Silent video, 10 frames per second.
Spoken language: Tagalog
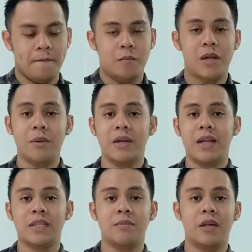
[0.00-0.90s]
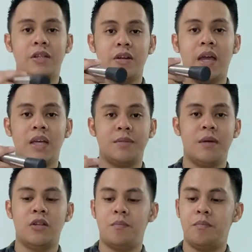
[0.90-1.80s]
Maraming klaseng muddler guys.
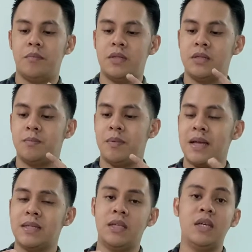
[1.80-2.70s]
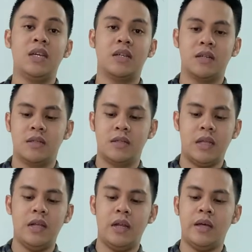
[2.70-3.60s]
Merong plastic,
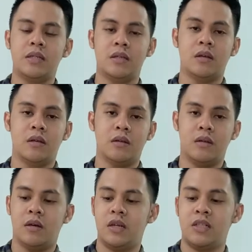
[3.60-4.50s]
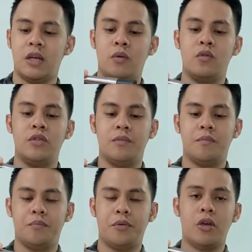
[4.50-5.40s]
stainless, at saka wood.
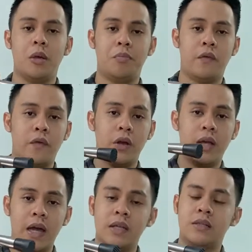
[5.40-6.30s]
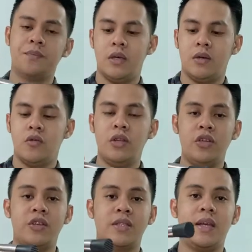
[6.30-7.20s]
Pero I prefer guys,
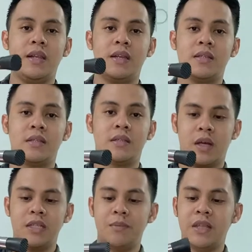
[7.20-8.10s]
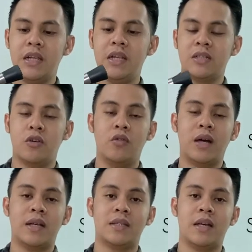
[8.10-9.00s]
kunin nyo yung stainless. Kasi madali lang siya
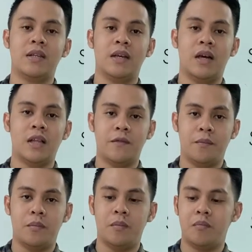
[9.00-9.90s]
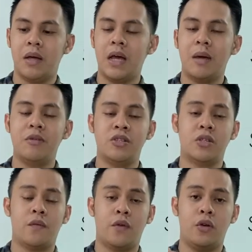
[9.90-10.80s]
hugasan at magagamit
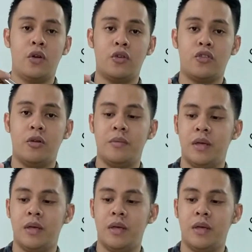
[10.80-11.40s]
siya sa for long term.